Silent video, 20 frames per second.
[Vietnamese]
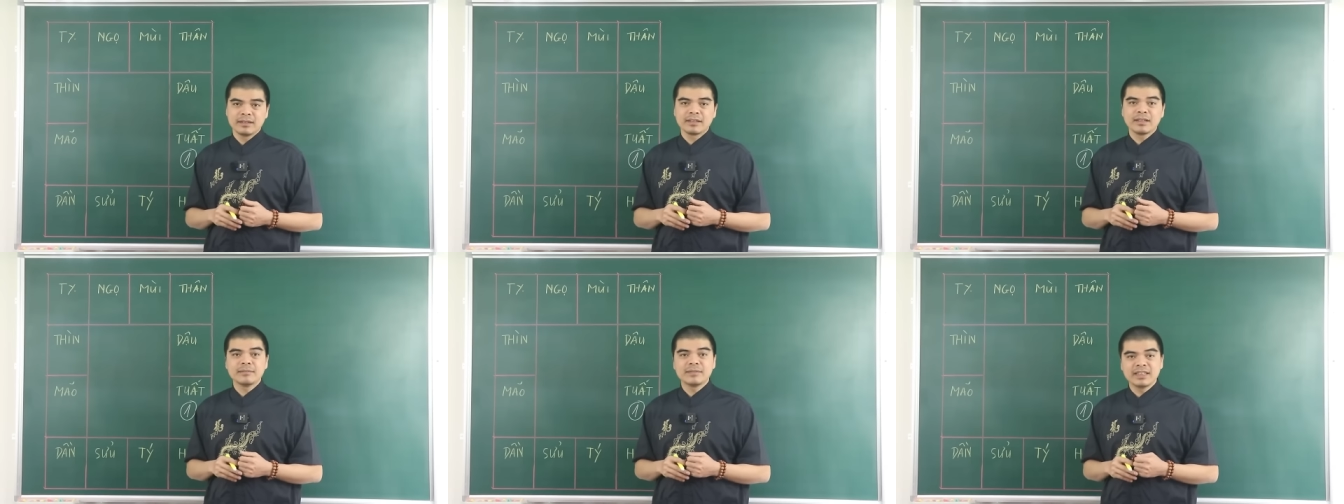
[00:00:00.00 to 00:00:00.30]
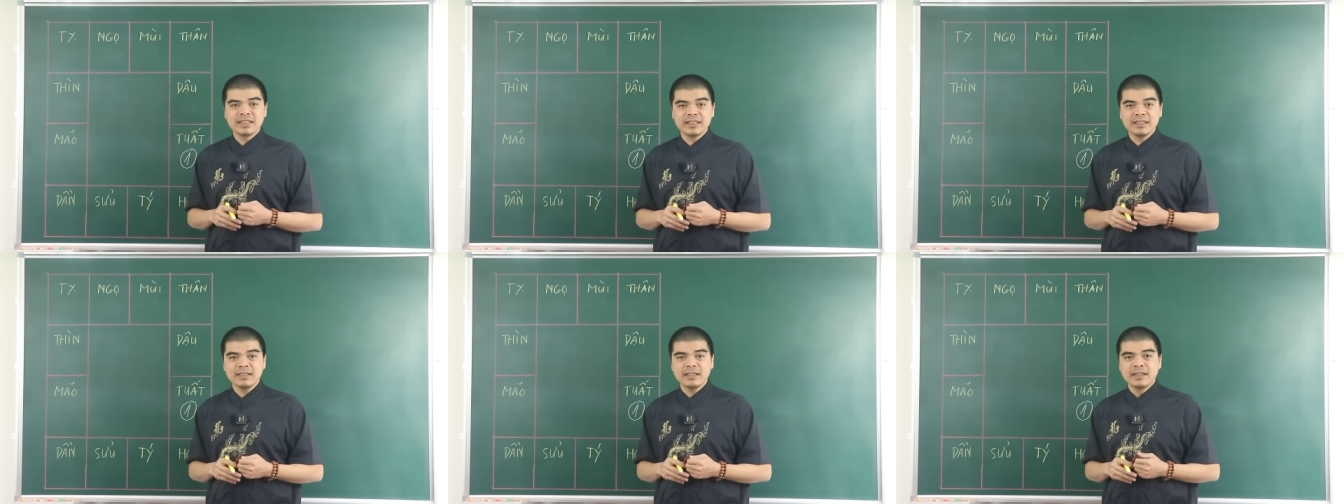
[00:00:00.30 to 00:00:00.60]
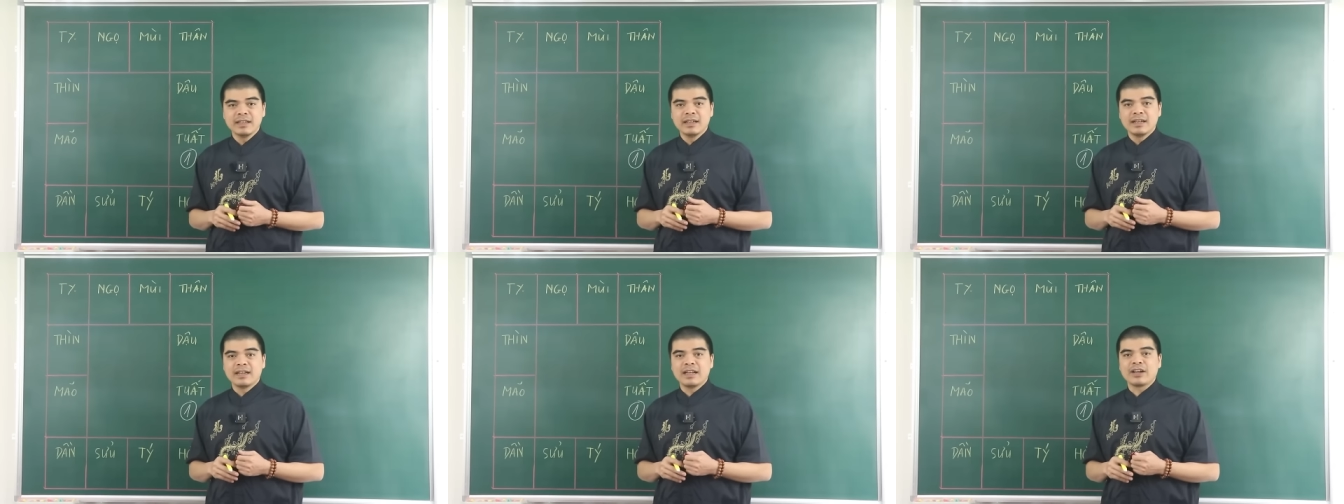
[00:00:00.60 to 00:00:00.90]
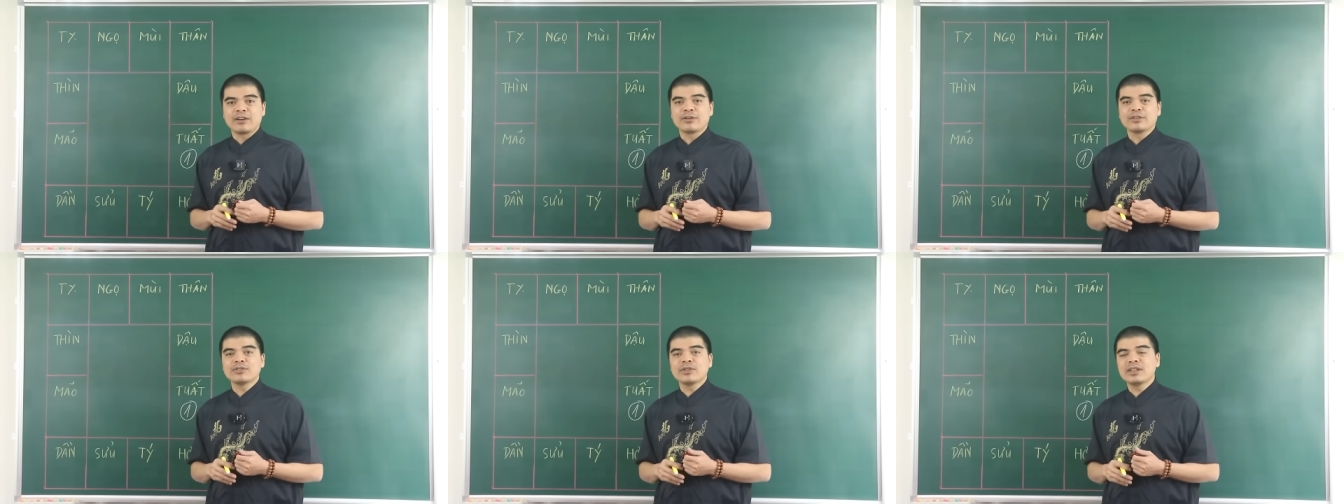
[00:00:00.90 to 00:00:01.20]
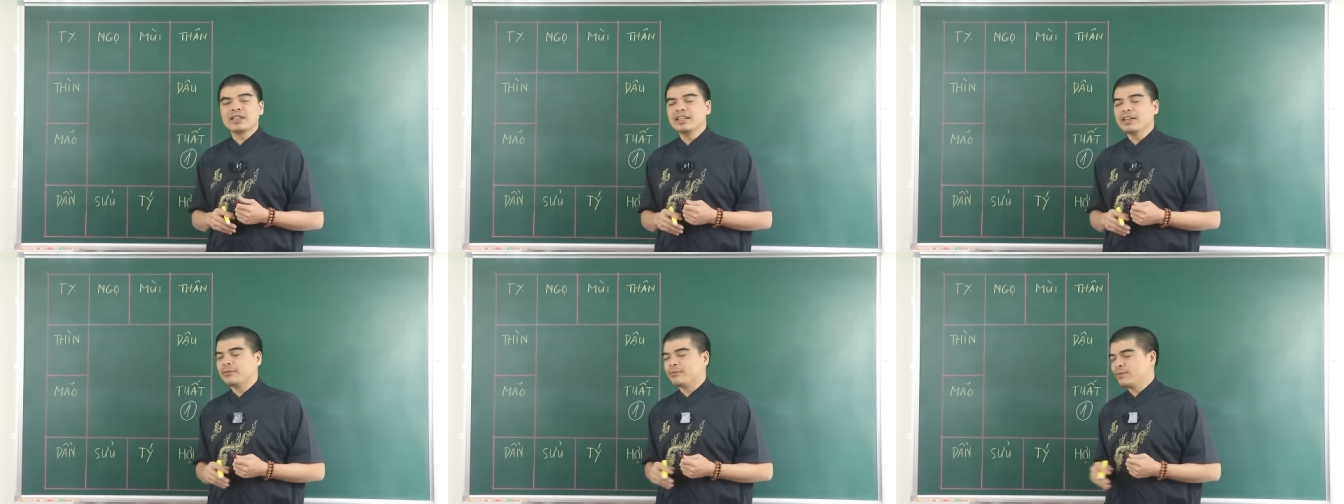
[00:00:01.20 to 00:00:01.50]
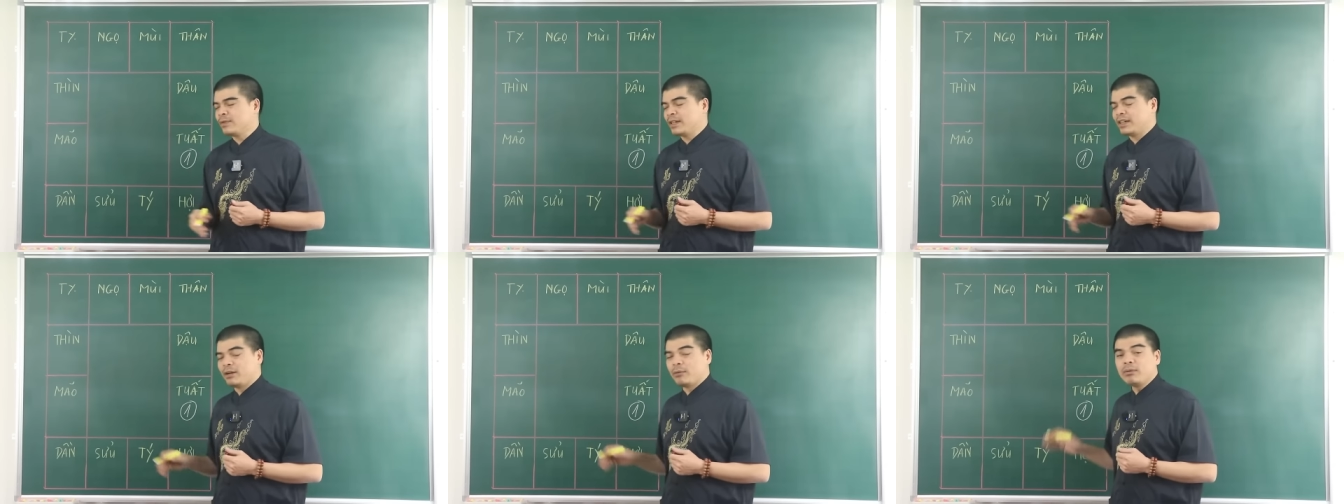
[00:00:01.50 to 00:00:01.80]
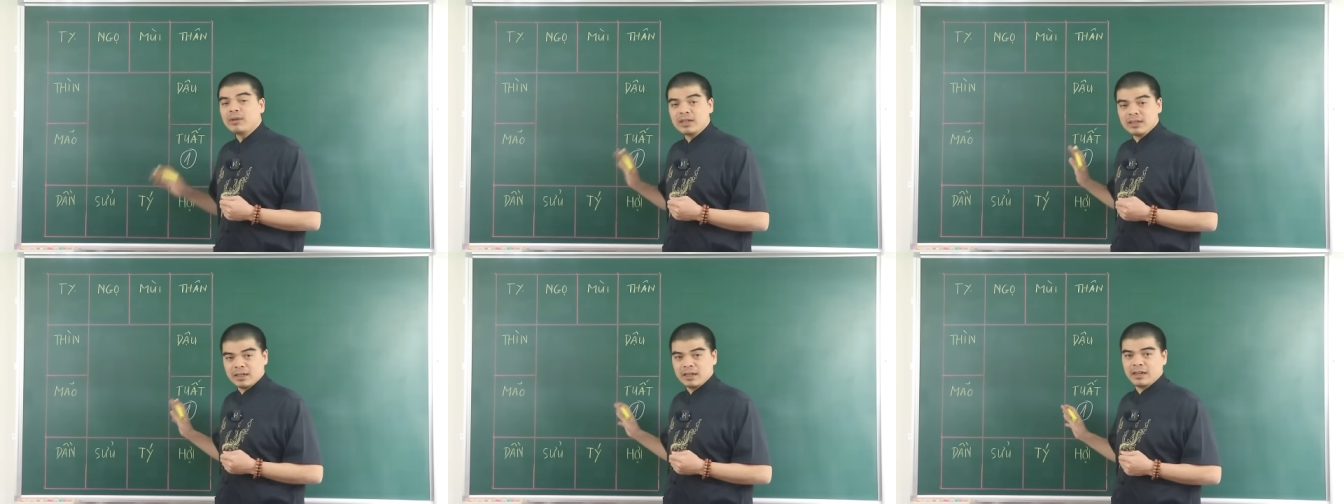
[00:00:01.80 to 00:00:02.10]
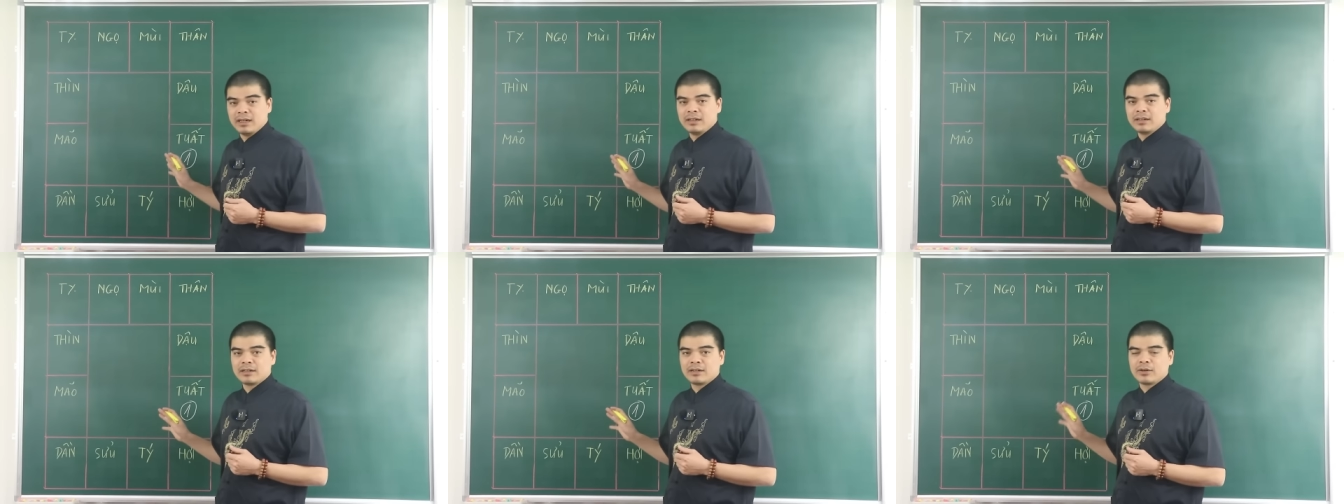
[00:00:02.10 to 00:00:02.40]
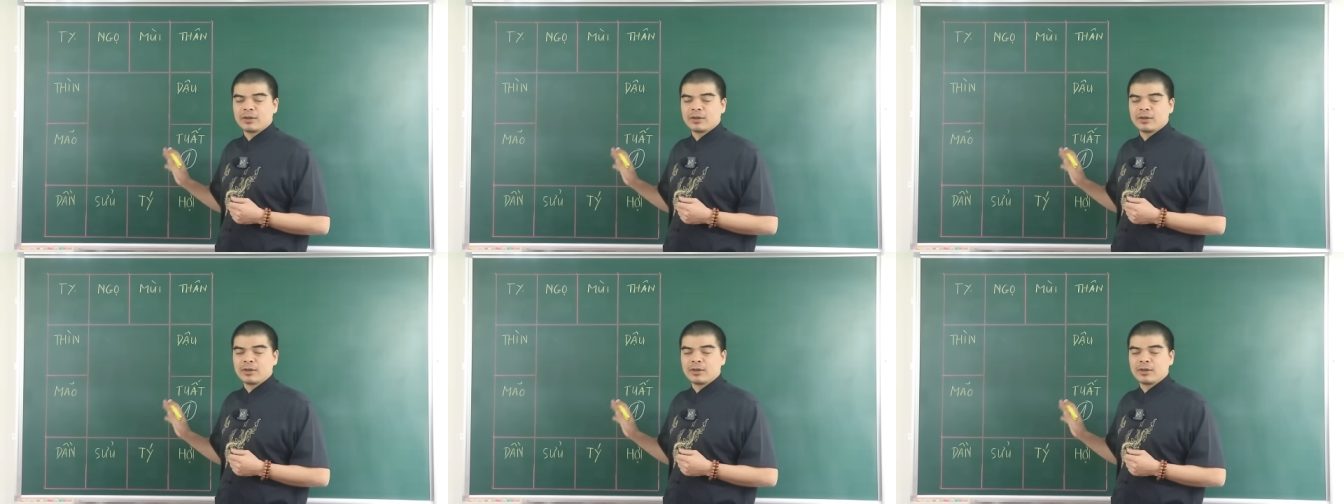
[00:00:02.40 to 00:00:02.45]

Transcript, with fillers: Thậm chí là có doanh nghiệp phải đóng cửa,